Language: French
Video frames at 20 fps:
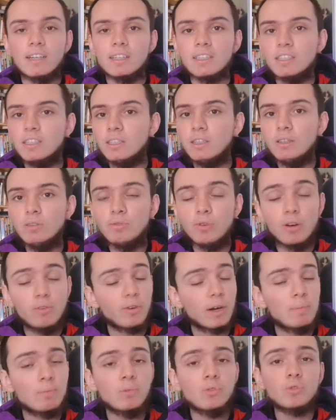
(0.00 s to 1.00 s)
qui veulent
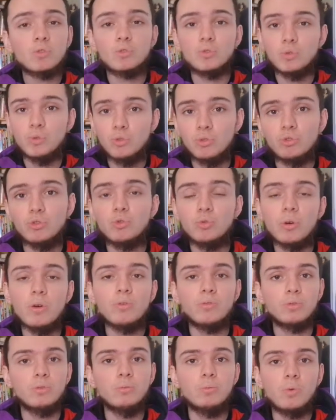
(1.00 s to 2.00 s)
vraiment juste jouer au
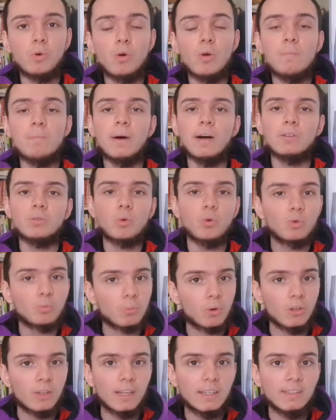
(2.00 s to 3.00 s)
football, pas trop se
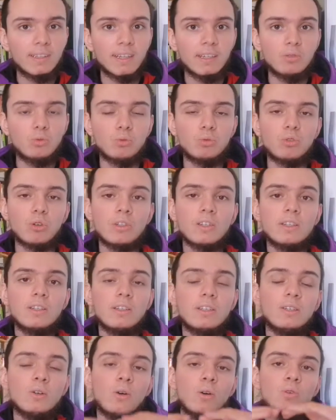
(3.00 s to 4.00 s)
prendre la tête tout en
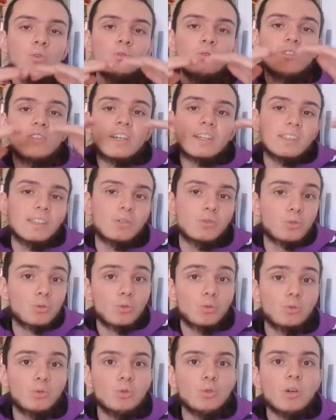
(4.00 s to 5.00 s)
ayant une certaine
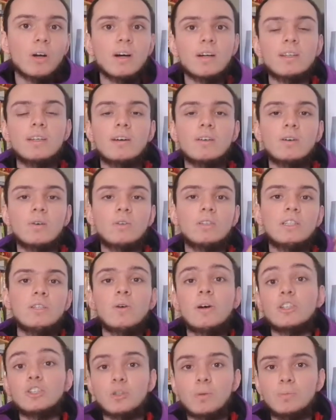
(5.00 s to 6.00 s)
structure, hein, en ayant
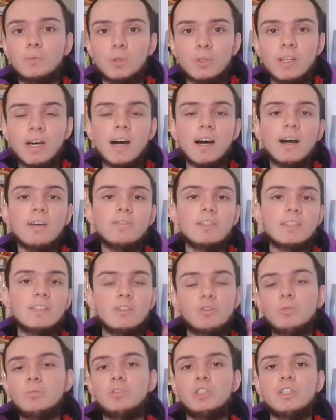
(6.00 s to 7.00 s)
un championnat avec
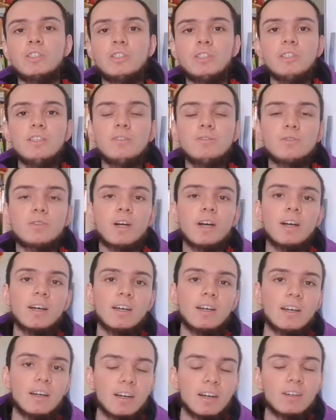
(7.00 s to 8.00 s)
des objectifs,
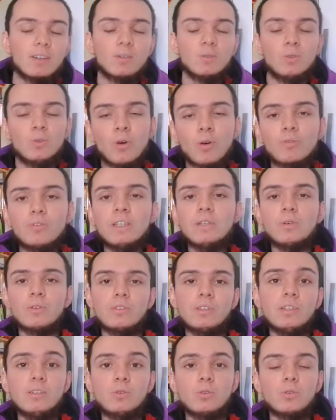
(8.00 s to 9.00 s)
une envie
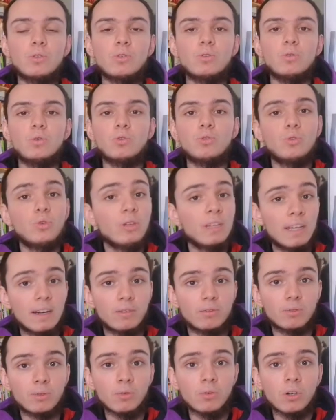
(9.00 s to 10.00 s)
aussi de se donner à
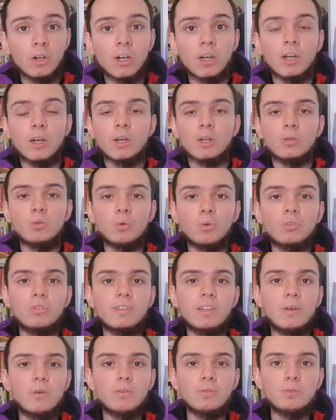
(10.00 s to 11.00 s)
fond. Donc
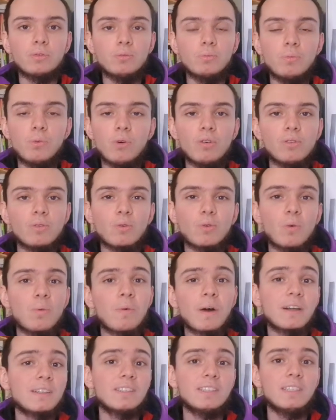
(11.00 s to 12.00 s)
c'est le football qu'on
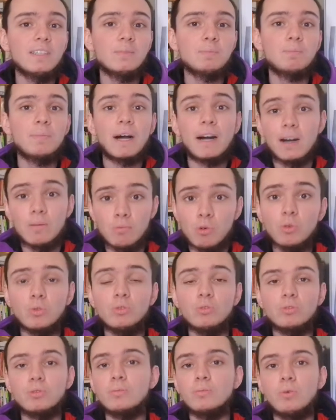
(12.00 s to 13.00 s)
pratique par amour
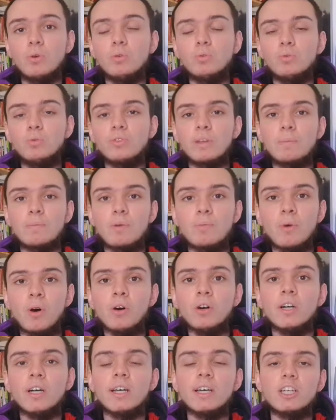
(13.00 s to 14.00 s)
du football tout
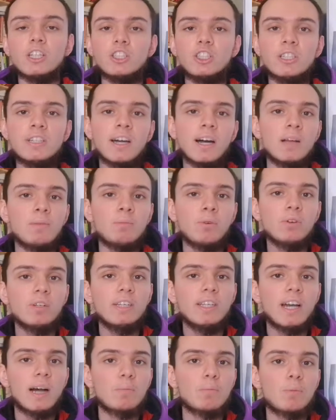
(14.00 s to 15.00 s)
simplement. Généralement
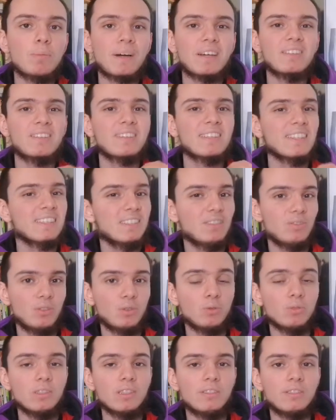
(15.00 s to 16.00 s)
il y a à peu près 5
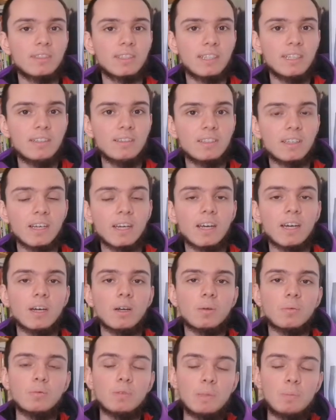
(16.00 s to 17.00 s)
divisions de district.
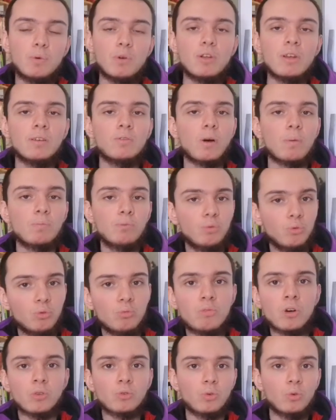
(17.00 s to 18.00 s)
Il peut y en avoir plus ou
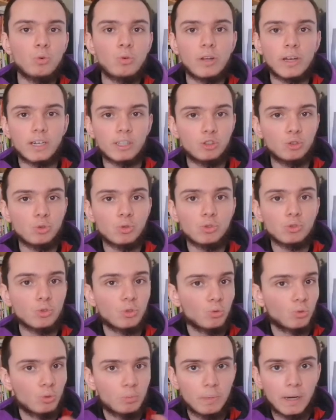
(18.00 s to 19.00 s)
moins selon les régions, je ne
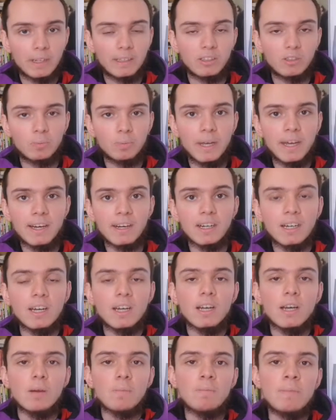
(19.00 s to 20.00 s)
suis pas un expert.
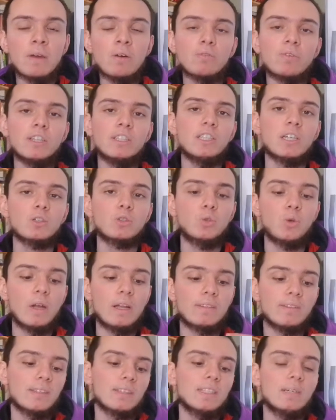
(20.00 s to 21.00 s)
Mais on va dire que la
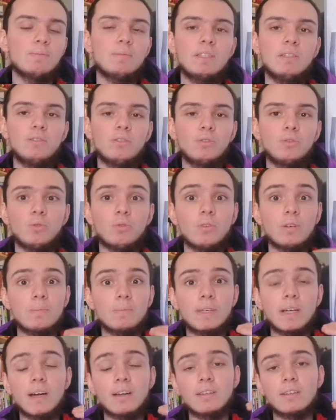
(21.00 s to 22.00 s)
cinquième division, eh
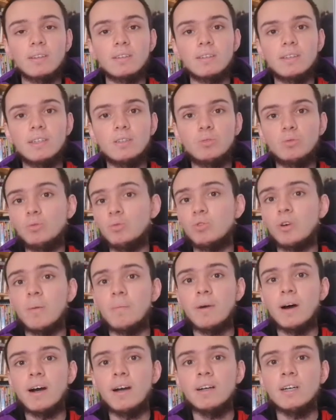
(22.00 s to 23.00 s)
bien c'est tout en
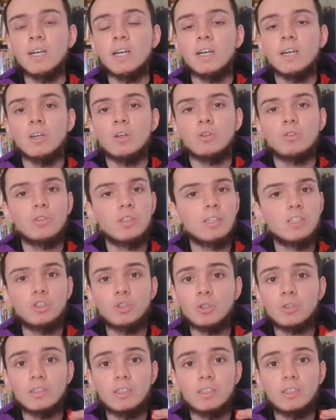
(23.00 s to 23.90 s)
bas. C'est des gens